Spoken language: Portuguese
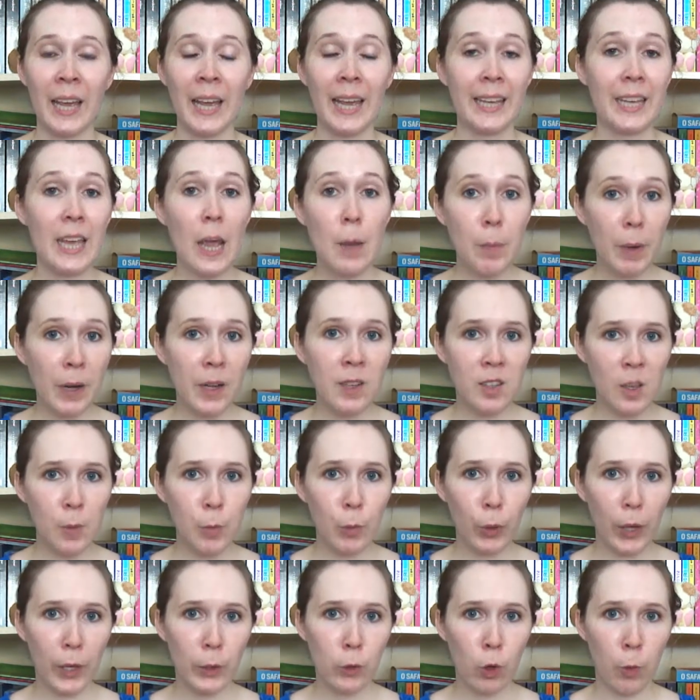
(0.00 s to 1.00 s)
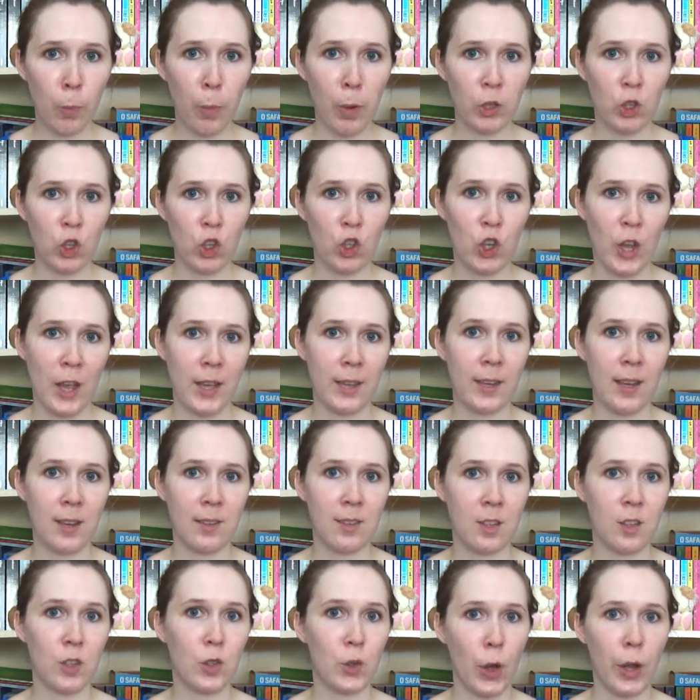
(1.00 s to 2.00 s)
E a princípio o leitor pode achar que
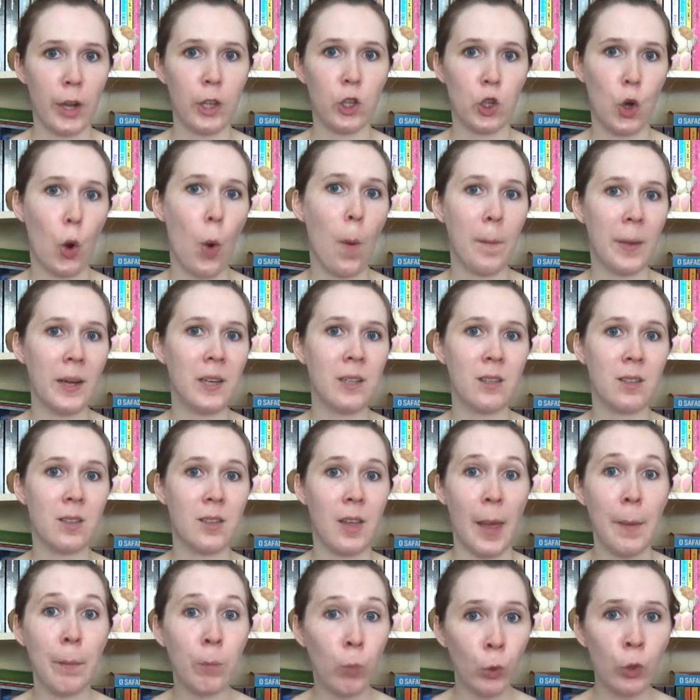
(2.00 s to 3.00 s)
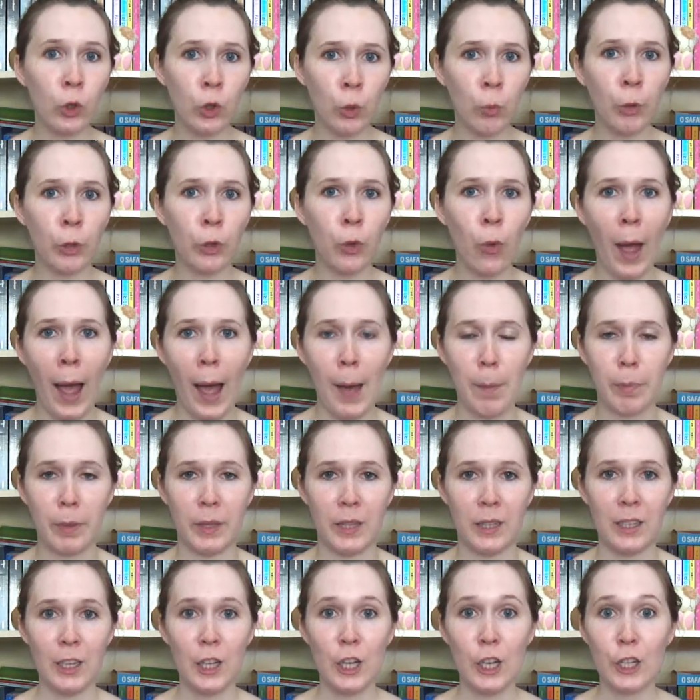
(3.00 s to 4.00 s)
essa história de romance é muito, muito
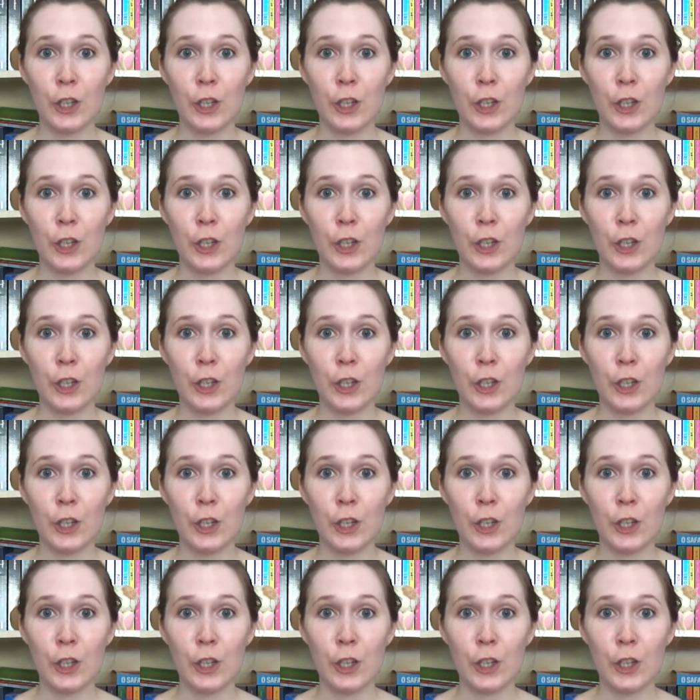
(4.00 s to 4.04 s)
rápida,